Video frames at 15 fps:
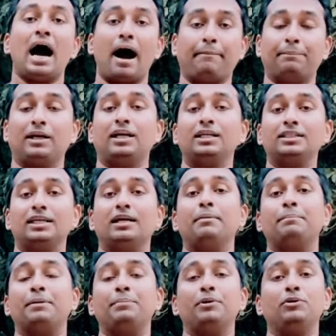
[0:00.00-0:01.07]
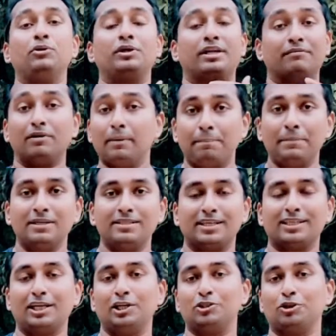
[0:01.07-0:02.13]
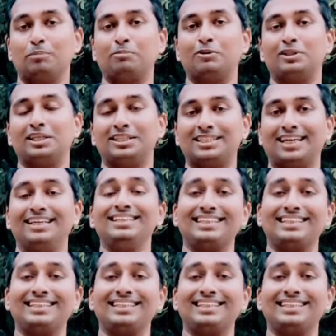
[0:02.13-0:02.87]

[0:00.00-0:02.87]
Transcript: আপনারা যারা বিভিন্ন ডেভেলপমেন্ট সেক্টরে জব করতে চান